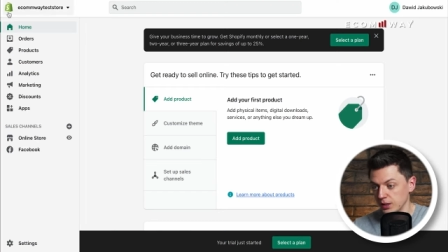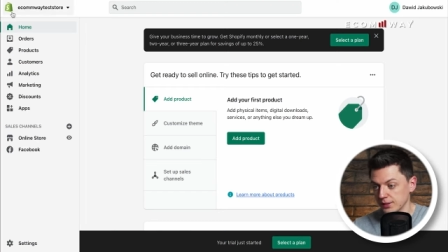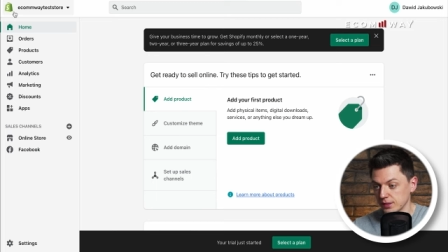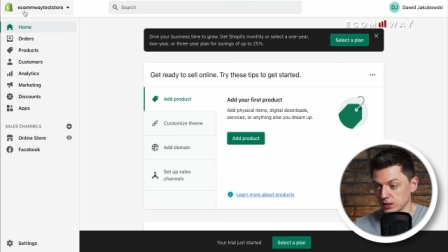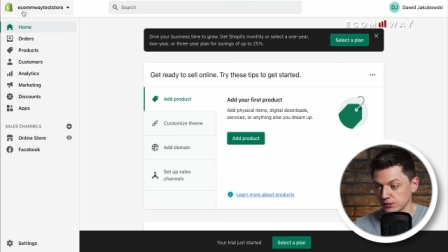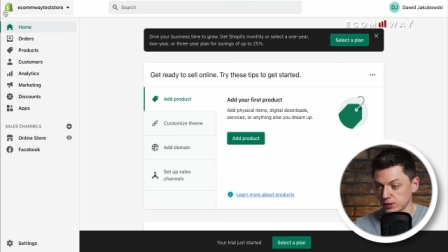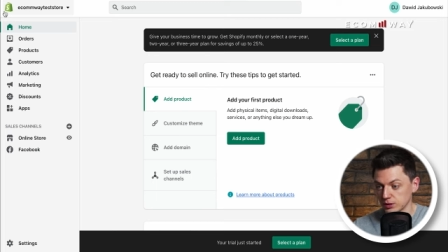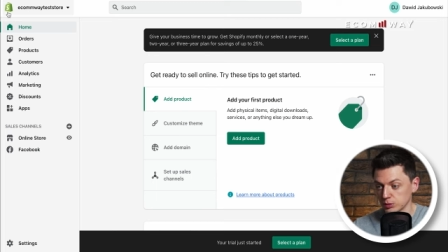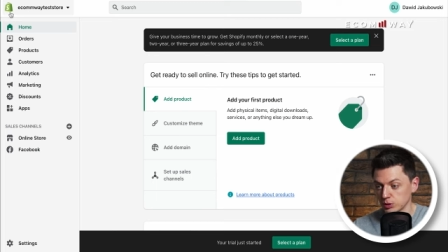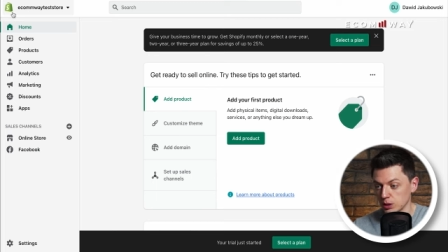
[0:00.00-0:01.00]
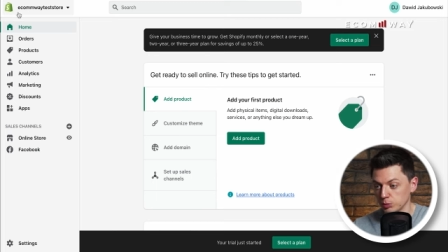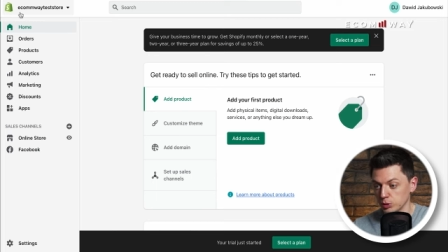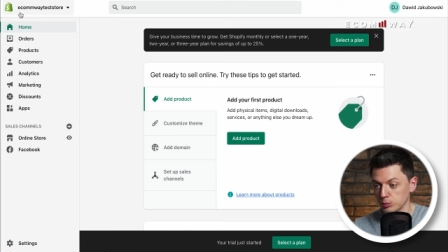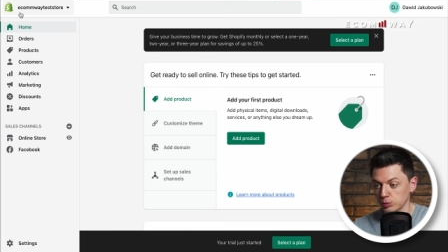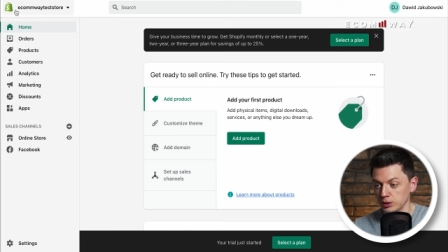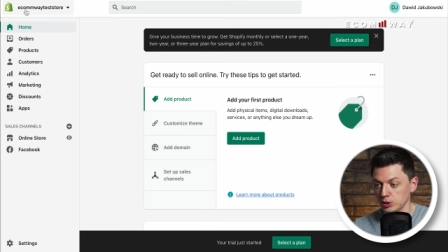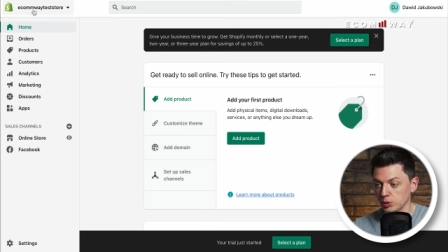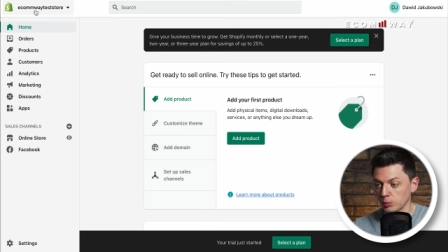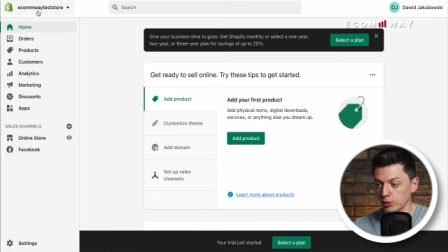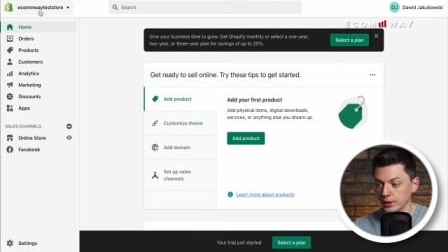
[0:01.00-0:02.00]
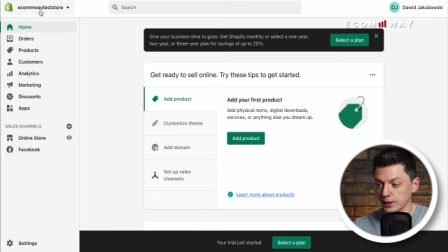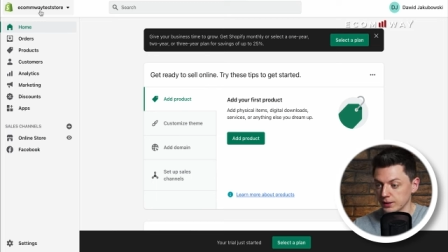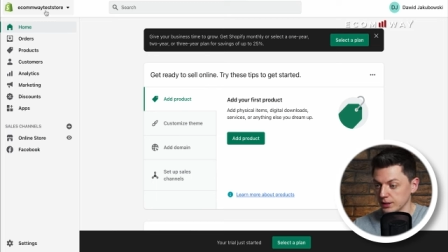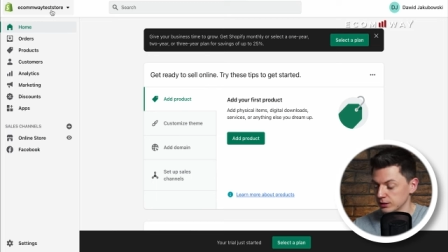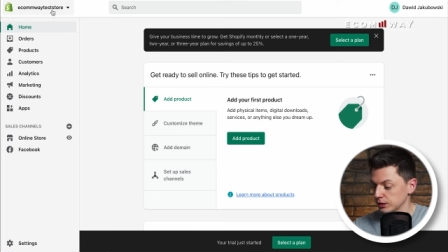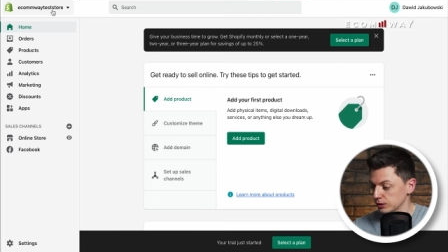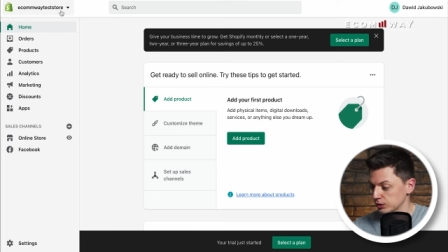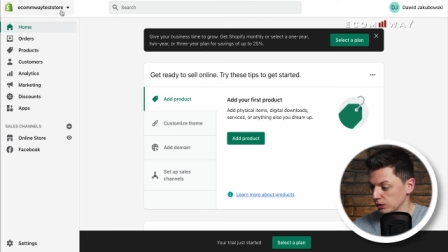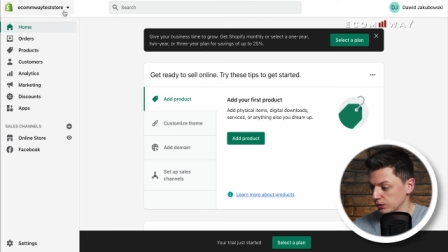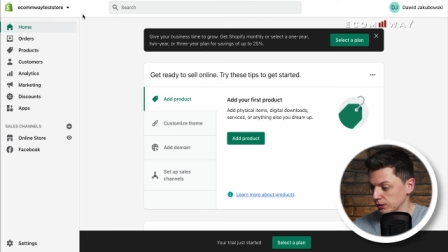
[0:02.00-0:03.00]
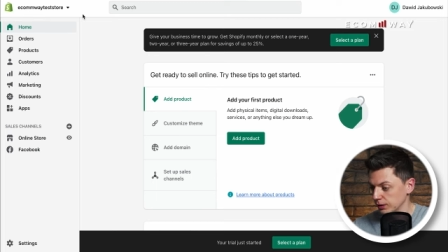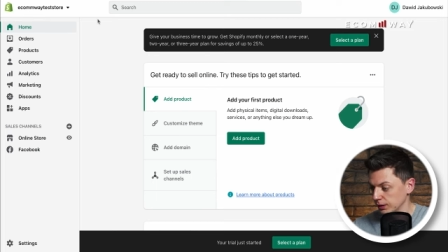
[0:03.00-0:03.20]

Nazwa naszego sklepu to był Ecomway Test Store